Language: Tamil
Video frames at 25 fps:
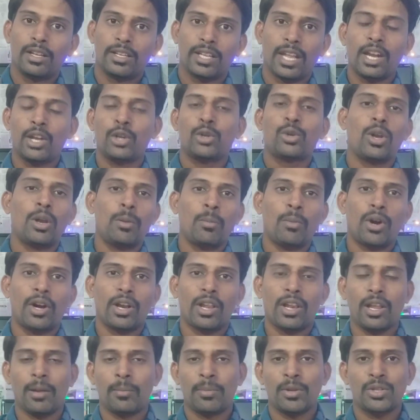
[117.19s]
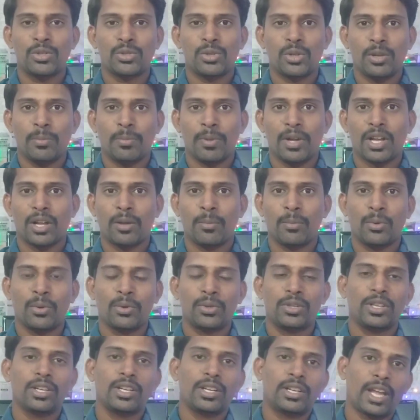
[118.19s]
என்ட்ரல் மாடல் அப்படின்னு சொல்லி
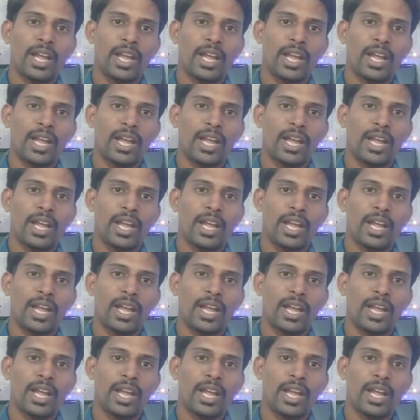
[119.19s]
பார்க்கும்போது